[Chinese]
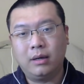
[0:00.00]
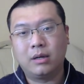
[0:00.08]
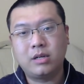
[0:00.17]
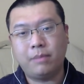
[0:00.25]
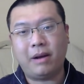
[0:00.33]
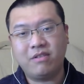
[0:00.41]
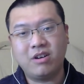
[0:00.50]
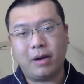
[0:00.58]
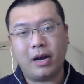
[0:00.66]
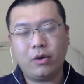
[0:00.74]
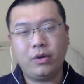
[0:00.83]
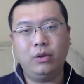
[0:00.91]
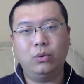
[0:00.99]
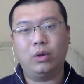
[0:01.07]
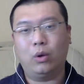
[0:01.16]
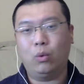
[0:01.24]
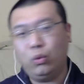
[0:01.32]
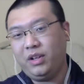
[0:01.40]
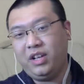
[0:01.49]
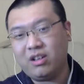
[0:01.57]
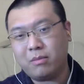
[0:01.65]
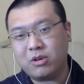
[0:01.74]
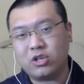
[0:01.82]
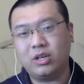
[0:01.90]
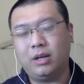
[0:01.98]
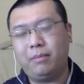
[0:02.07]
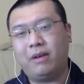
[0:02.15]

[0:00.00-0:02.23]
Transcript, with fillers: 这百分之百要引渡的，无论你怎么折腾，